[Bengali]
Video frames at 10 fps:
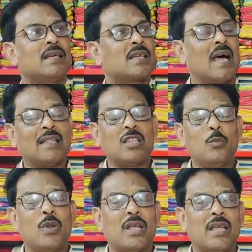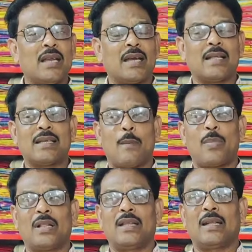শান্তিপুরে কি রেট আছে
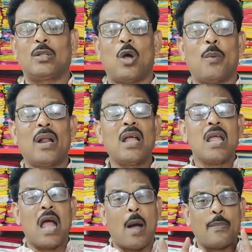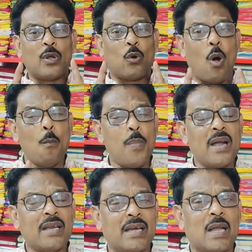আপনার দেখতে হবে না আপনি
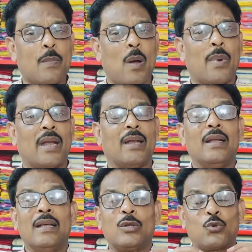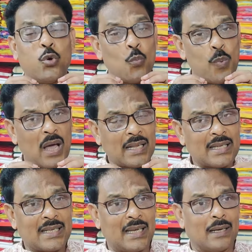কোম্পানি রেটে পাবেন সুপার
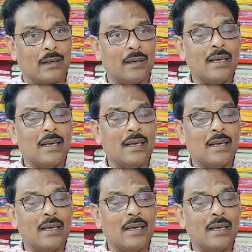সেল